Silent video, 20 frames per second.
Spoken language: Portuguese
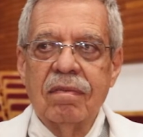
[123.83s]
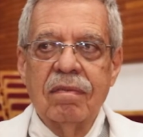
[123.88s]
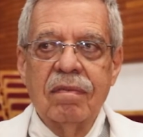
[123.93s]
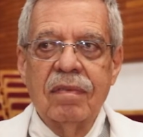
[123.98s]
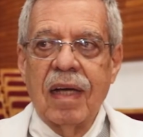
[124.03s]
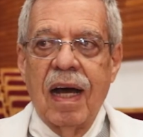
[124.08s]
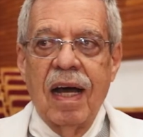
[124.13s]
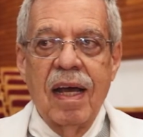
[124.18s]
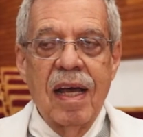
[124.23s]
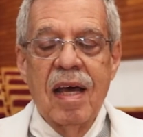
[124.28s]

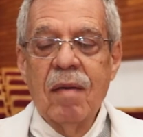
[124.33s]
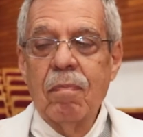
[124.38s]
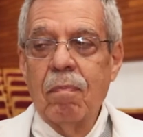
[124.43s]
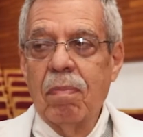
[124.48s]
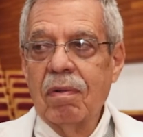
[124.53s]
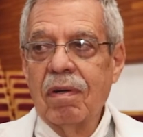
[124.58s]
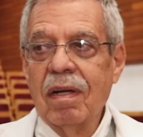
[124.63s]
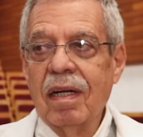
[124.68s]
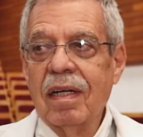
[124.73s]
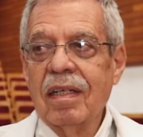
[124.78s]
na
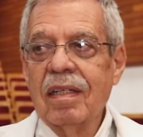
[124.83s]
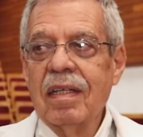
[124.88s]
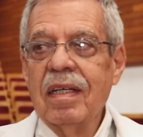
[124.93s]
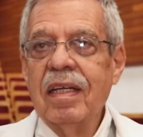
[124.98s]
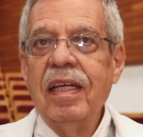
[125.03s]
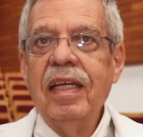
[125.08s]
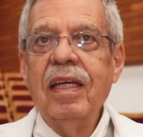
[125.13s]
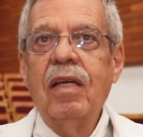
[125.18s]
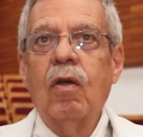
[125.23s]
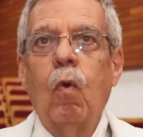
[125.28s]
época
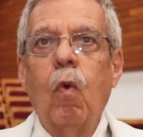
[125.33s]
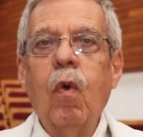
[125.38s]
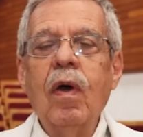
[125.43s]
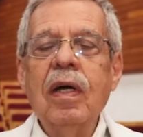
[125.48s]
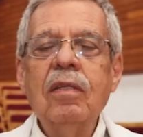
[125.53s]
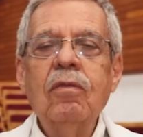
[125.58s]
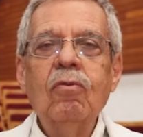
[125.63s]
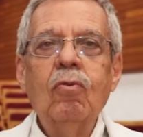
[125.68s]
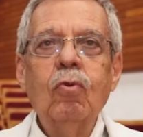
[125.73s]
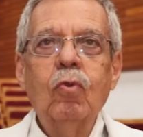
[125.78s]
e
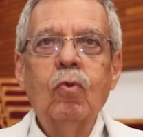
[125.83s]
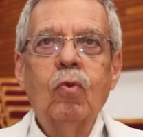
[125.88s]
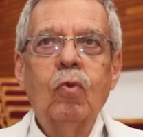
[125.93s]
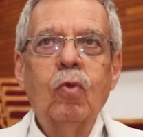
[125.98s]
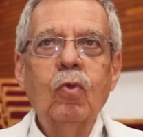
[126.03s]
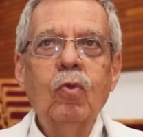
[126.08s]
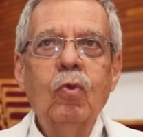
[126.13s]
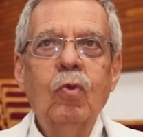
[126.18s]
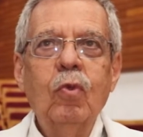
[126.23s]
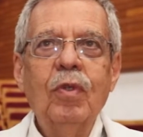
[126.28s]
quando
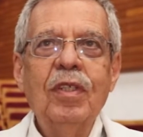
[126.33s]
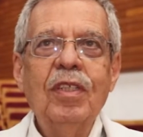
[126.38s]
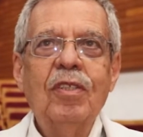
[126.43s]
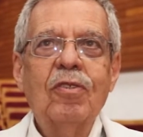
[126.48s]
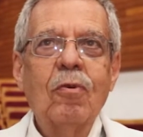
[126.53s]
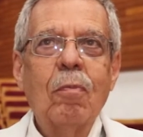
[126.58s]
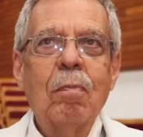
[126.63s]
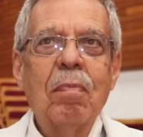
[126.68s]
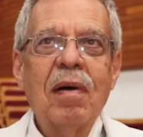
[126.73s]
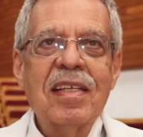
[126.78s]
tudo
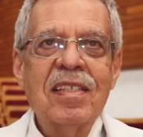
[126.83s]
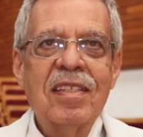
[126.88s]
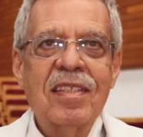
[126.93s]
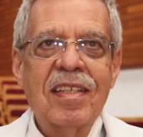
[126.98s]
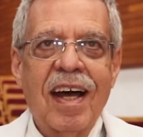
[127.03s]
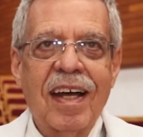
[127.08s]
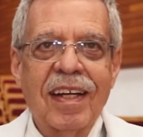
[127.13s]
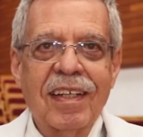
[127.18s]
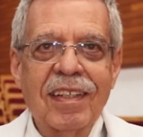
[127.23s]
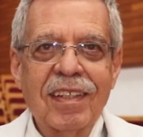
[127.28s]
isso
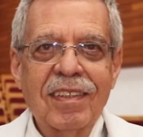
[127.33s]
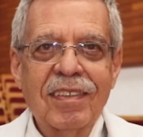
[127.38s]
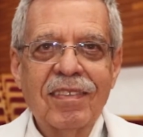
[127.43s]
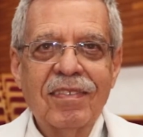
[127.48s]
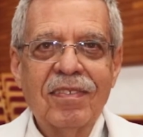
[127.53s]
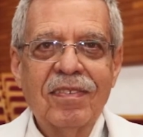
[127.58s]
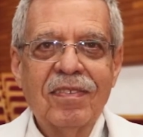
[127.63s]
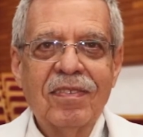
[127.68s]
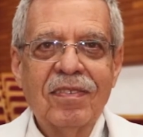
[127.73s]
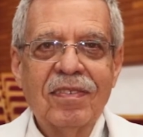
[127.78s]
passar,
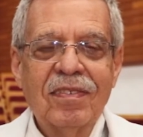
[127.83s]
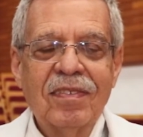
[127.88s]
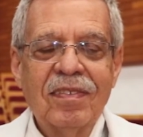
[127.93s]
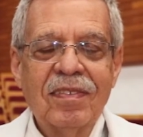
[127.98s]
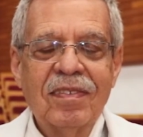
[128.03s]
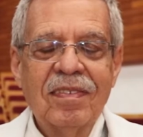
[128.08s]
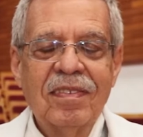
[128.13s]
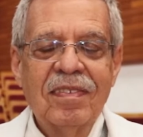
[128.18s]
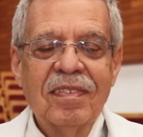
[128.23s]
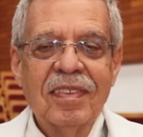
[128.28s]

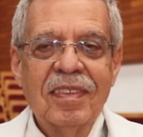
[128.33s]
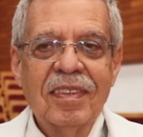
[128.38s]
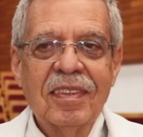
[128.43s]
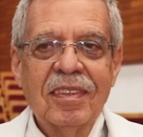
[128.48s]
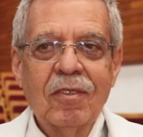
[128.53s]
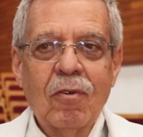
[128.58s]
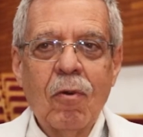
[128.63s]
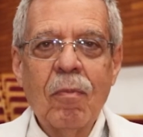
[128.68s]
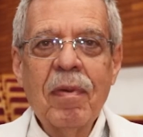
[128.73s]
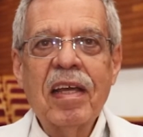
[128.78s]

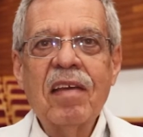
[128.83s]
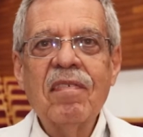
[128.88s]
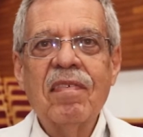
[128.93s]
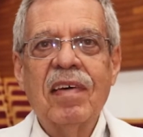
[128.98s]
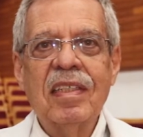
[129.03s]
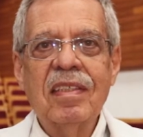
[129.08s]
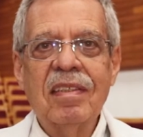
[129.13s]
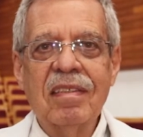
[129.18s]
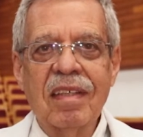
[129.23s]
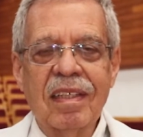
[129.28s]
como é que
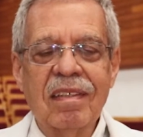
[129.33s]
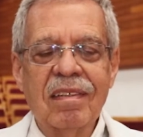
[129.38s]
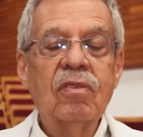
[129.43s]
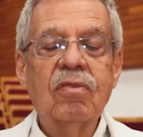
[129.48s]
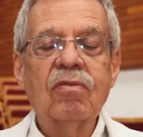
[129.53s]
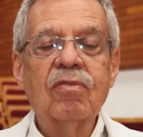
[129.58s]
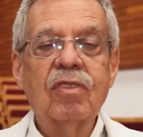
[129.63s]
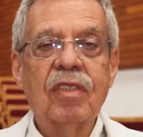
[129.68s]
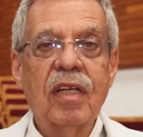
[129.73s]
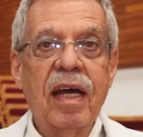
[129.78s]
vai ser?
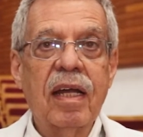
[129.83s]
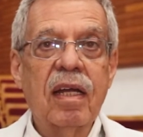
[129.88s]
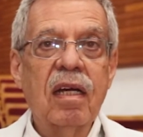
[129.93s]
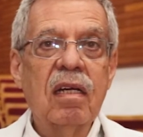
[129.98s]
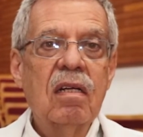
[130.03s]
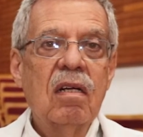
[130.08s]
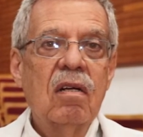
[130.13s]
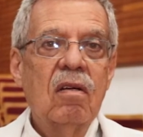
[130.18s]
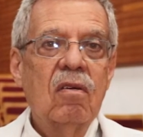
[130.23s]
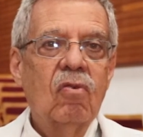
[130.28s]
Isso gera
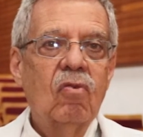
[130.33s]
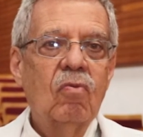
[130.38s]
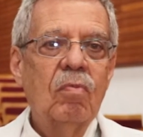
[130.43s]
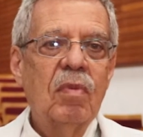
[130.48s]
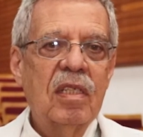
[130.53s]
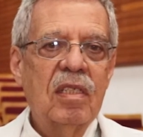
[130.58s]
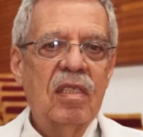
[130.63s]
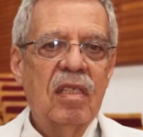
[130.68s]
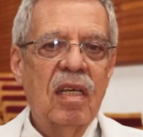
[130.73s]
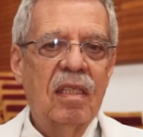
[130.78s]
uma
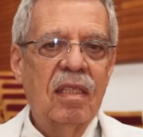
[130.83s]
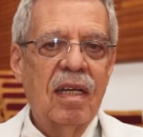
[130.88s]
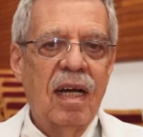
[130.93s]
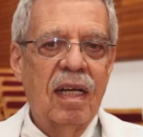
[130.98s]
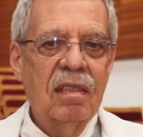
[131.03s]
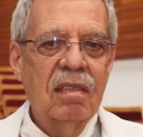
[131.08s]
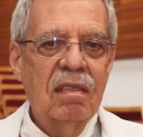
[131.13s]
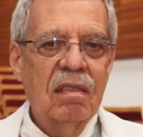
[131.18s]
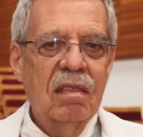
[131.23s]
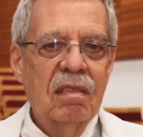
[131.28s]

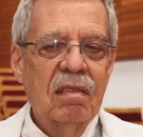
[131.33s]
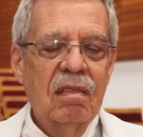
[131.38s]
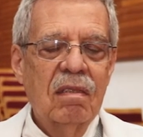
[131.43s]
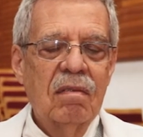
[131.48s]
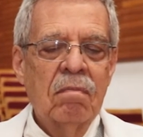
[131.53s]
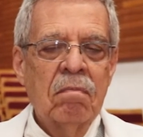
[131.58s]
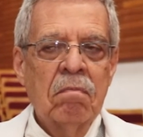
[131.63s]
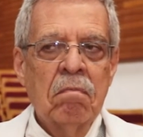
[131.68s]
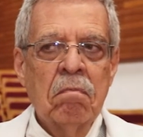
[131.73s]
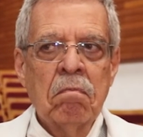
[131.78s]
ansiedade,
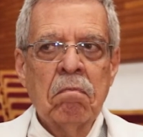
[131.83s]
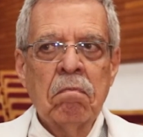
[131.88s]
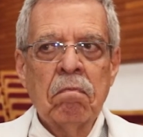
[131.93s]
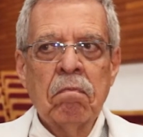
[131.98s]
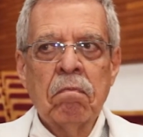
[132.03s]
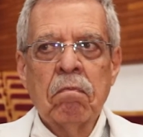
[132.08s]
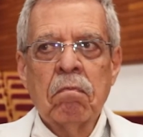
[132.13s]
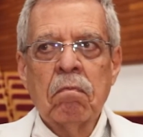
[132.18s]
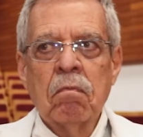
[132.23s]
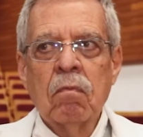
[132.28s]

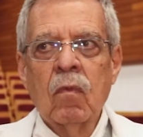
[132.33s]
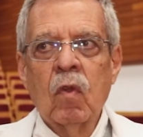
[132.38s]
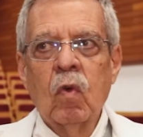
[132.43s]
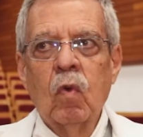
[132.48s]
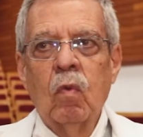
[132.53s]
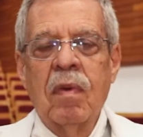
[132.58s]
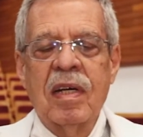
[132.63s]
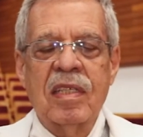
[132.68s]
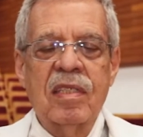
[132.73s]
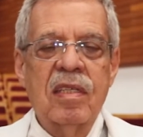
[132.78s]

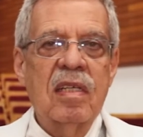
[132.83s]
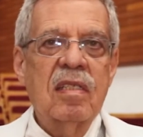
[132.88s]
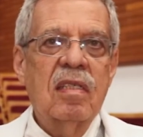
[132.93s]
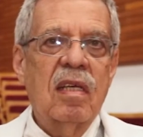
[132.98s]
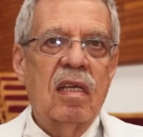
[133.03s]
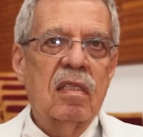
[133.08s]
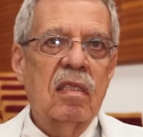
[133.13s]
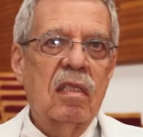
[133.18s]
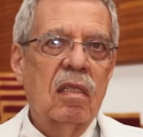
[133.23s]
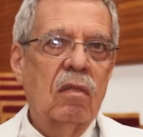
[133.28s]
uma
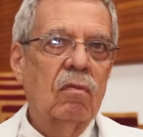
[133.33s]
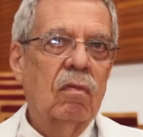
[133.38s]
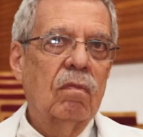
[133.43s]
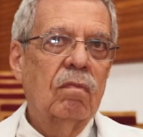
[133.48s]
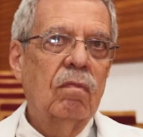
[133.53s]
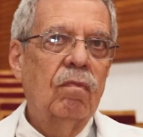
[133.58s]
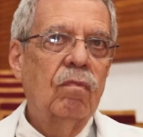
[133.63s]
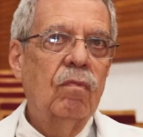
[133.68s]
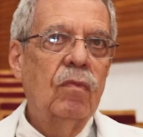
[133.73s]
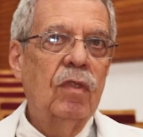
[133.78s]
sensação
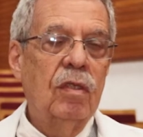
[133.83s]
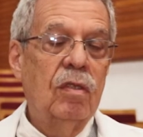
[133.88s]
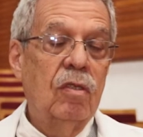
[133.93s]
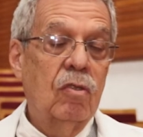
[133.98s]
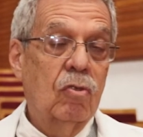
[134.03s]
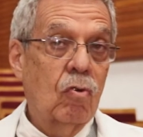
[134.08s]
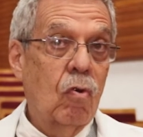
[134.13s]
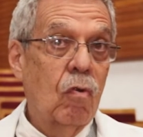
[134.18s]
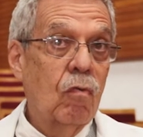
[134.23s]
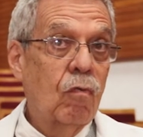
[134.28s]
de
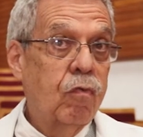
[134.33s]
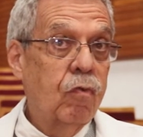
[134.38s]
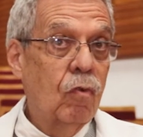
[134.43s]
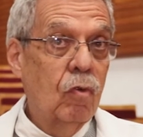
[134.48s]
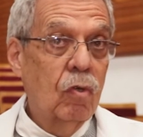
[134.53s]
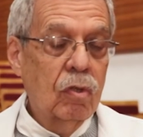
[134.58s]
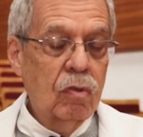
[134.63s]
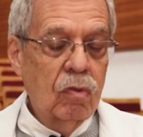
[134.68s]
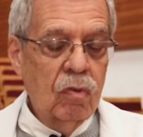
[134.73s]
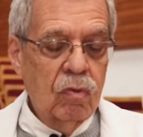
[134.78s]

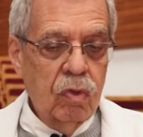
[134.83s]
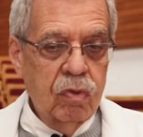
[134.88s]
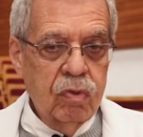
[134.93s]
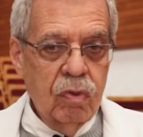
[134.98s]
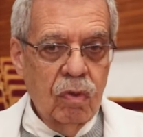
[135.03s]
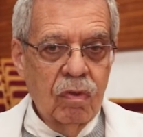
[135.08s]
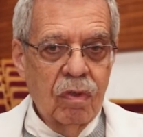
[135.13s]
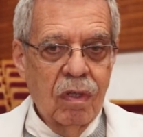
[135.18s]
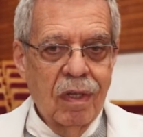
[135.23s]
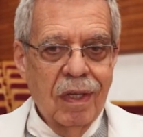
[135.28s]
desconforto,
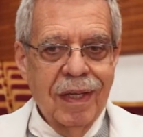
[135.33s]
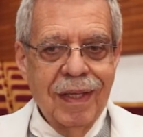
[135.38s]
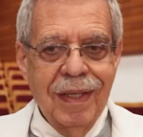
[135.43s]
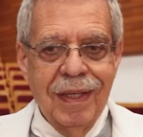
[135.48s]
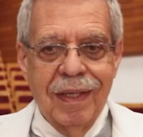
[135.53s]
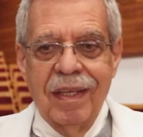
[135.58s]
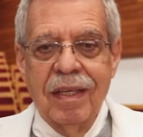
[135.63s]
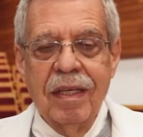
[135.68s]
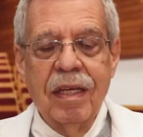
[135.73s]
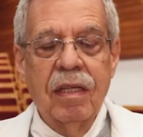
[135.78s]

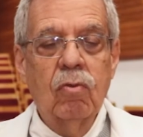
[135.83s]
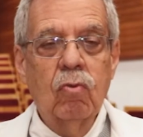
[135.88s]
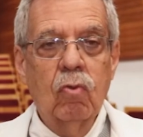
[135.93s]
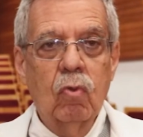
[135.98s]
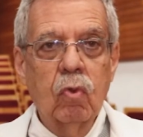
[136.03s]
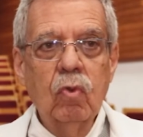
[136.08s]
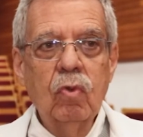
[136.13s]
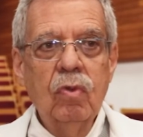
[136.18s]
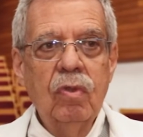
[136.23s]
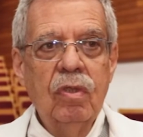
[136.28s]

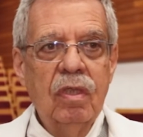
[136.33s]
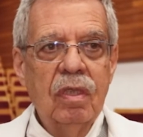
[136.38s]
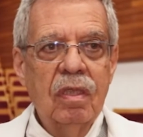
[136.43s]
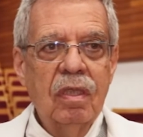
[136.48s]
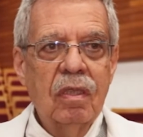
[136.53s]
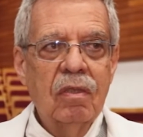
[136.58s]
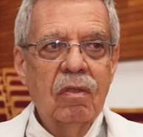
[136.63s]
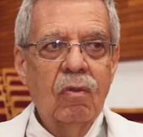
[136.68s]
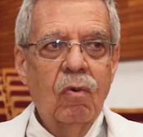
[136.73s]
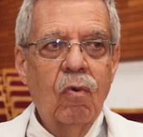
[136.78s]

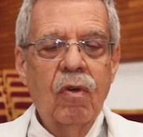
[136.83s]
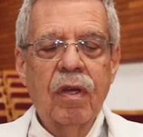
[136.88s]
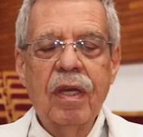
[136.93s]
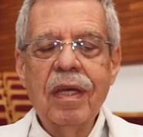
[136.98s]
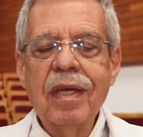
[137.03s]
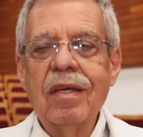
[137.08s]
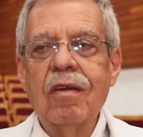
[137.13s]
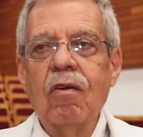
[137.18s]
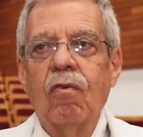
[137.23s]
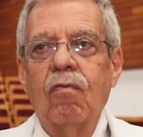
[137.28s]
inquietude, o
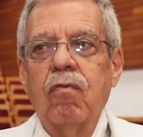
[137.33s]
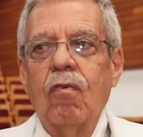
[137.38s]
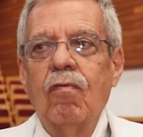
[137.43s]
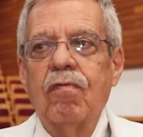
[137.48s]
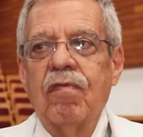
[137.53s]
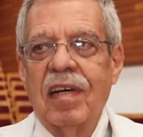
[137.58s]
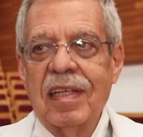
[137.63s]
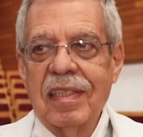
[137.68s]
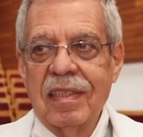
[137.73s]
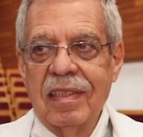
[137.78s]
que, que eu vou
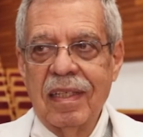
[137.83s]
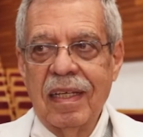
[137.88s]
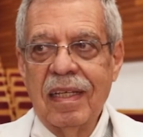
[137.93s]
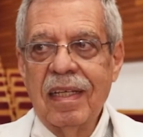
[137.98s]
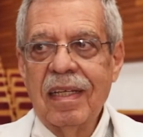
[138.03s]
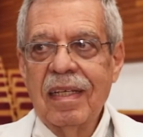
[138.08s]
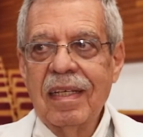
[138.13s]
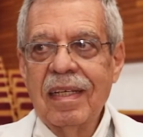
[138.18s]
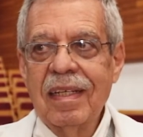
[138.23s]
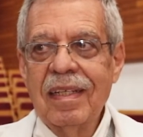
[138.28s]

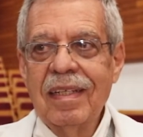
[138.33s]
fazer?